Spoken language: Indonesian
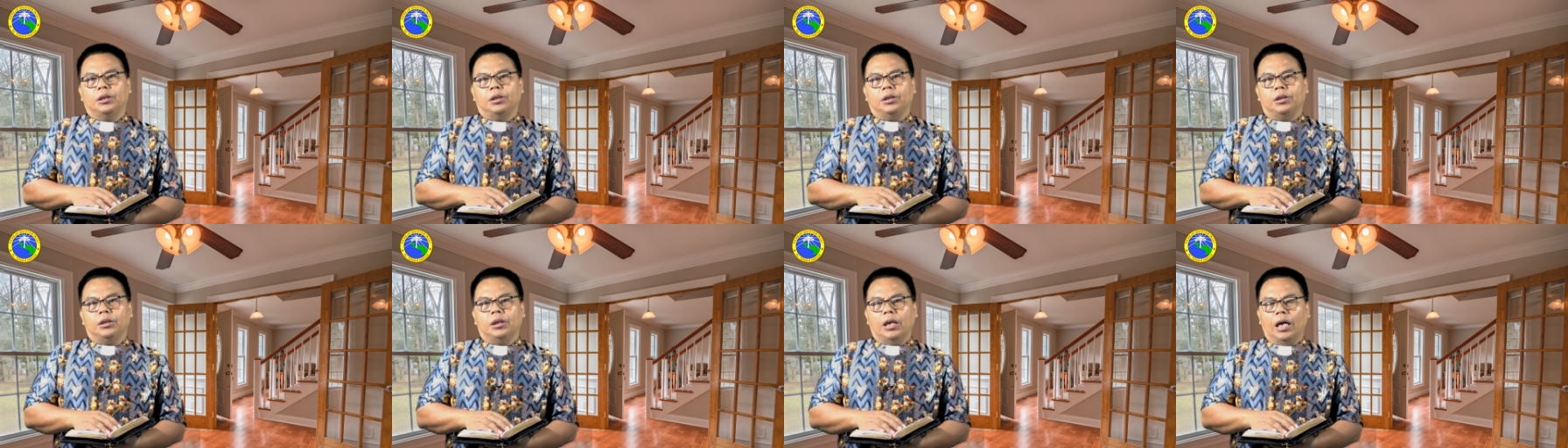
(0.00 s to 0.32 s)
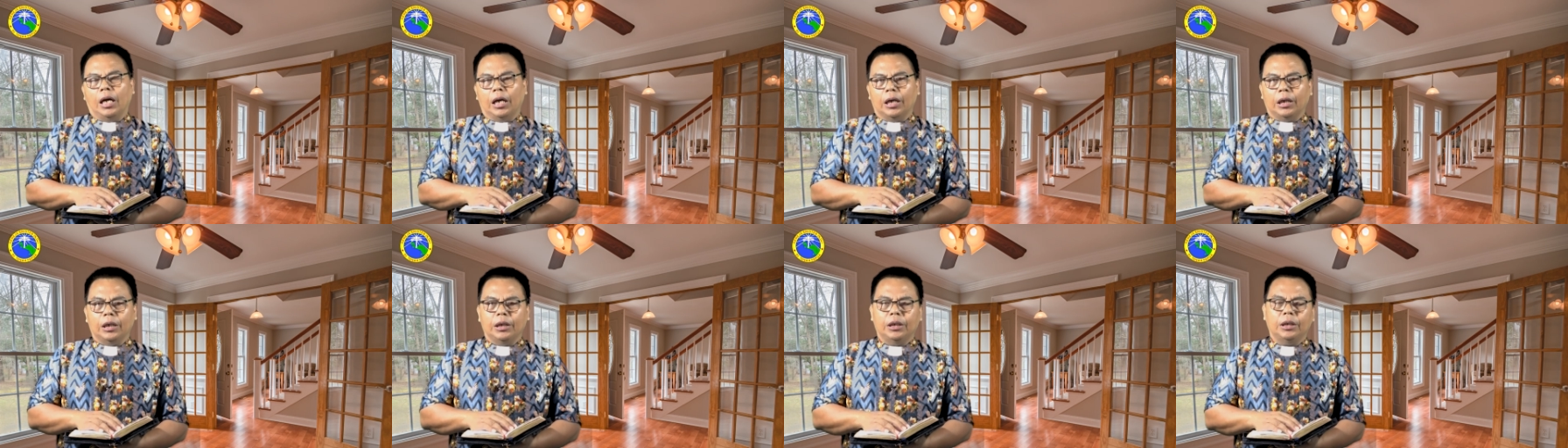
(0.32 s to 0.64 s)

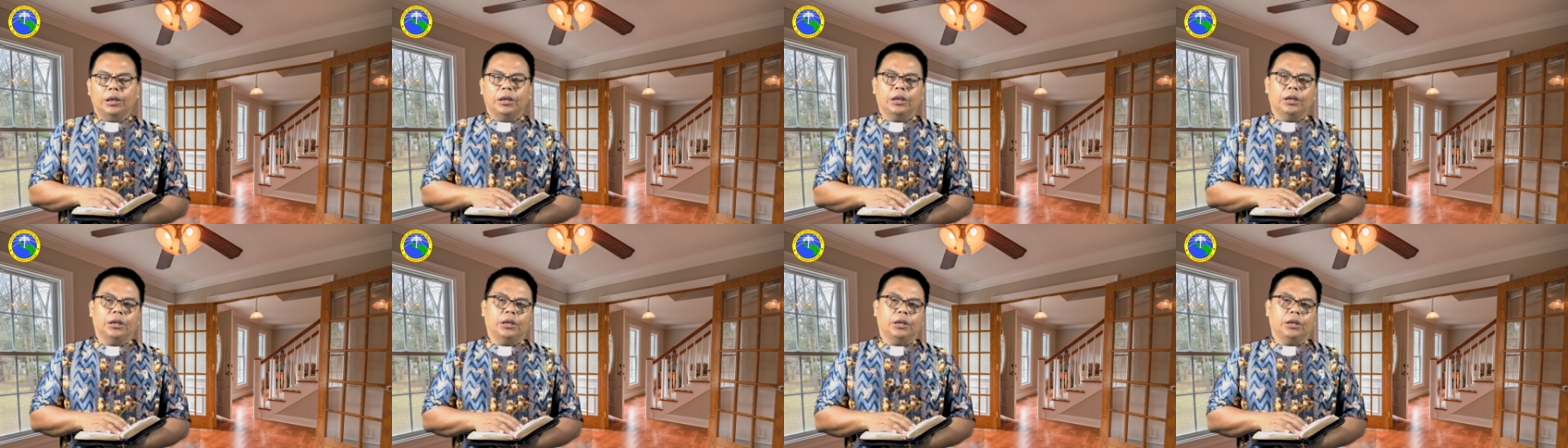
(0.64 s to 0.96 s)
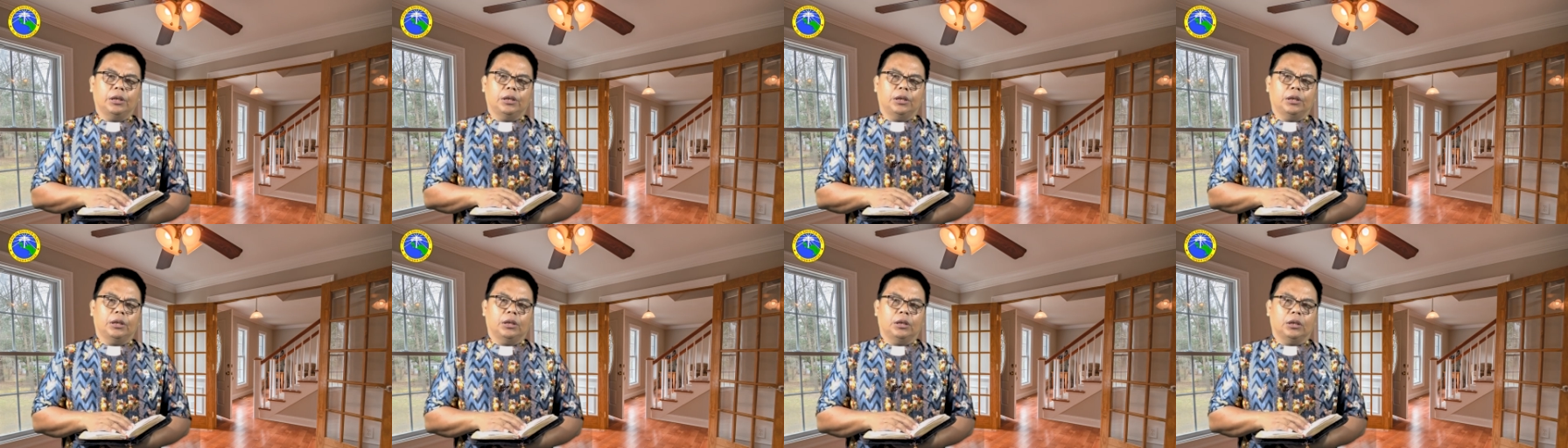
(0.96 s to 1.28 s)
dari
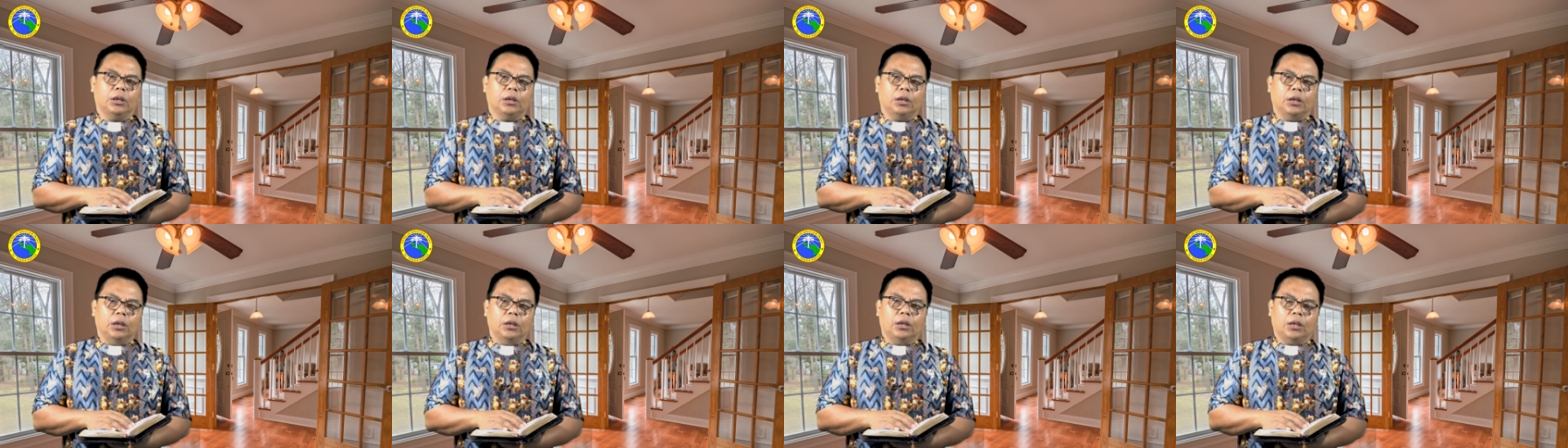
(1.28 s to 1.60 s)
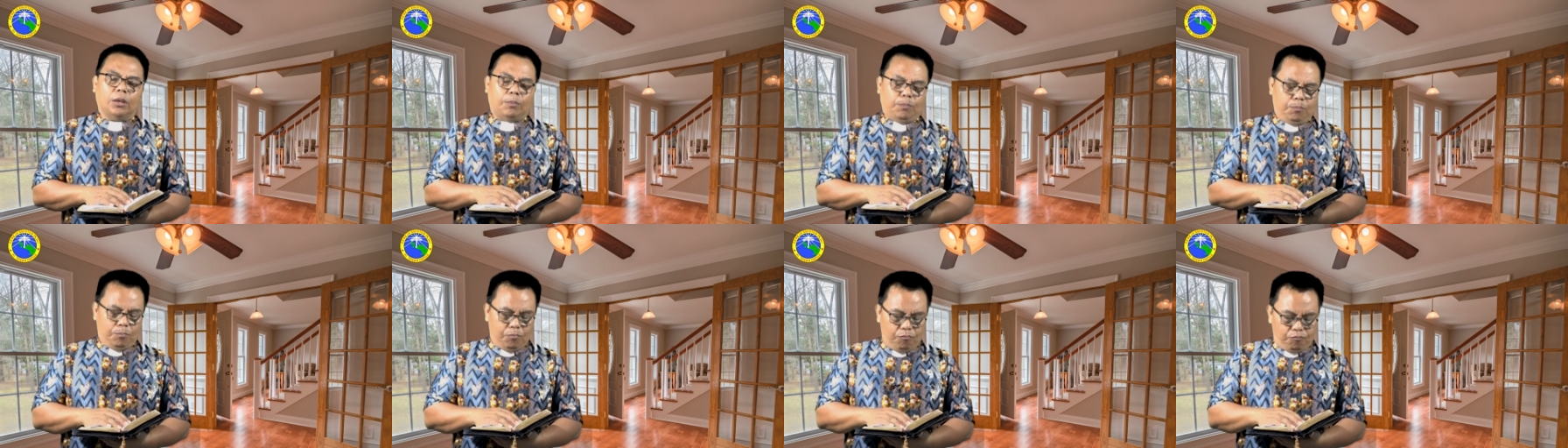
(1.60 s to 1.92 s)

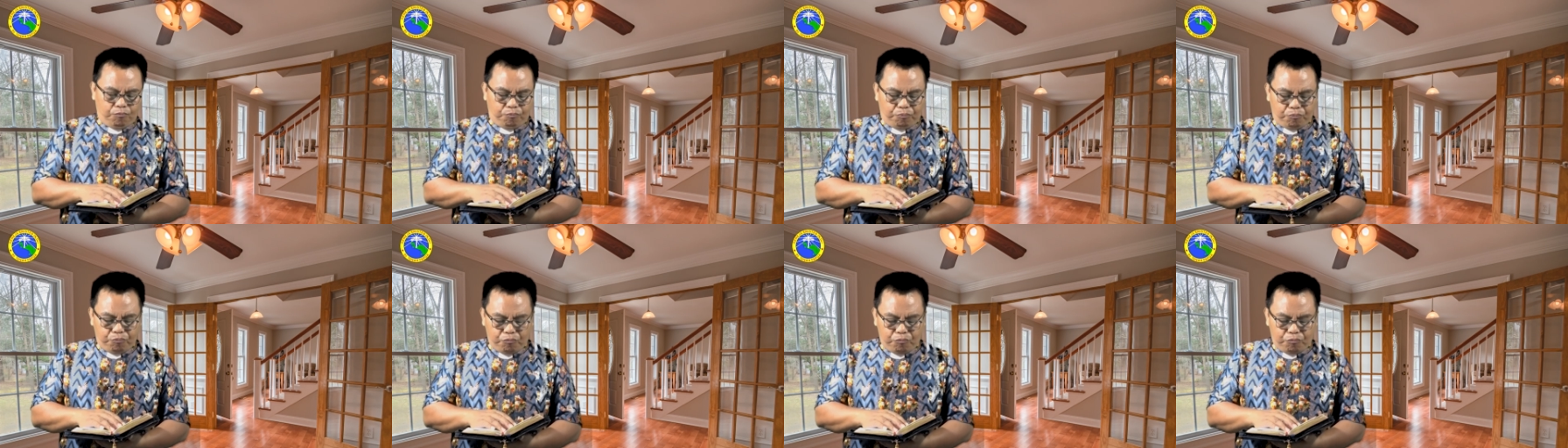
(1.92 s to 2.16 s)
kitab